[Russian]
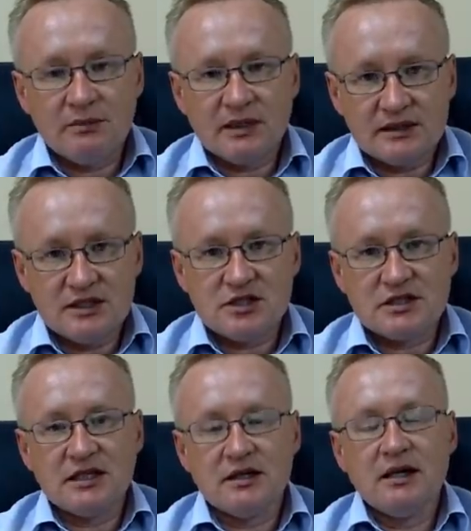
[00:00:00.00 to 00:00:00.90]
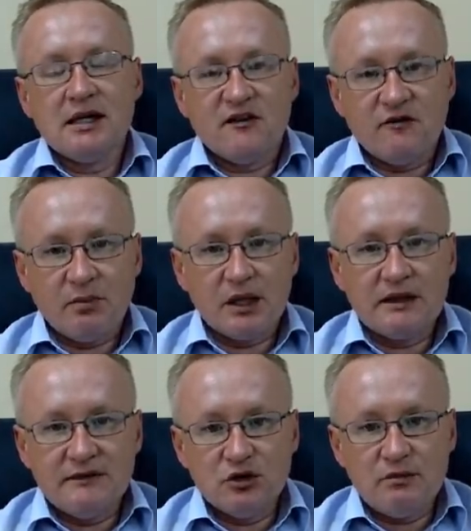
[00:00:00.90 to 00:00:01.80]
практически в
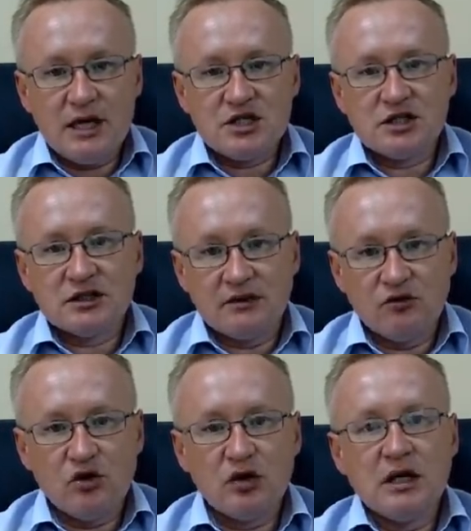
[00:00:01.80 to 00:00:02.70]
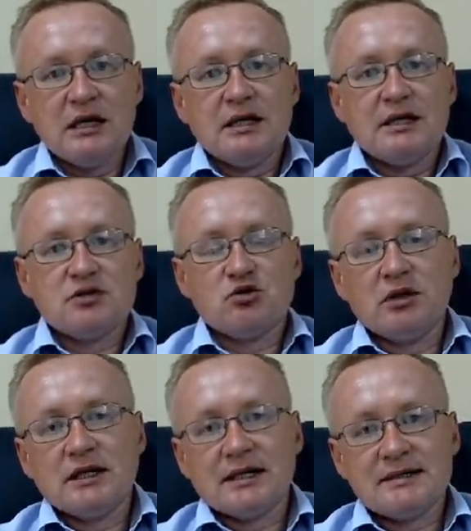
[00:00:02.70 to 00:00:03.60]
половину меньше того, э,
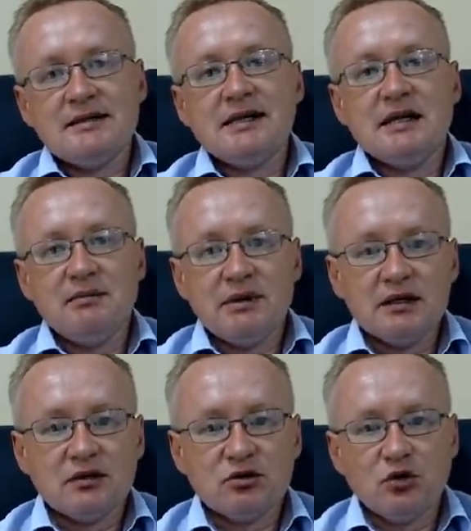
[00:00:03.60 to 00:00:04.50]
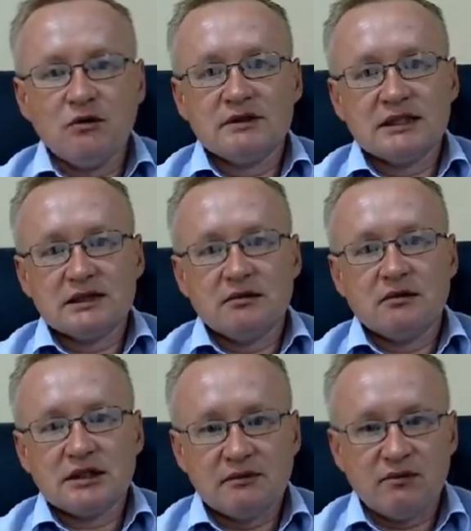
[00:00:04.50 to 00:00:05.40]
сколько Россия имела до вот этого
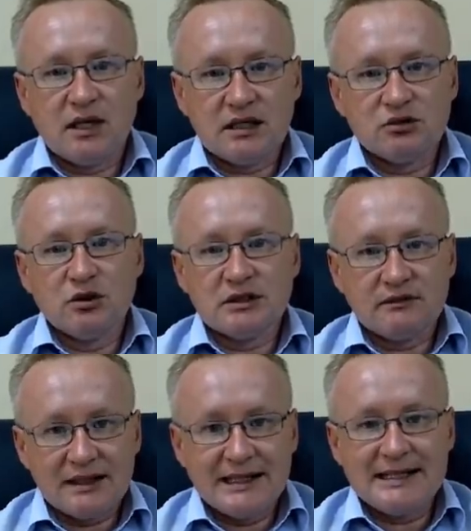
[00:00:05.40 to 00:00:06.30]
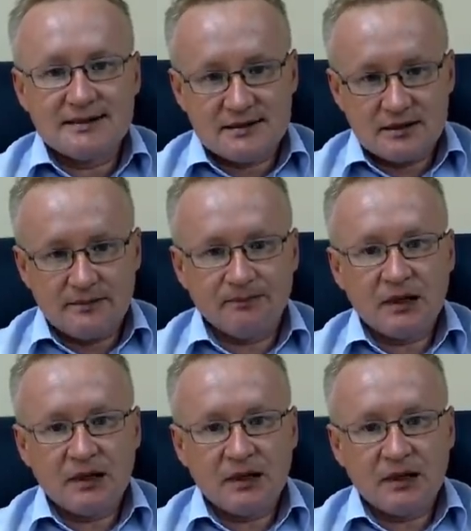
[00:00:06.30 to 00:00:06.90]
вот обвала, до этого кризиса.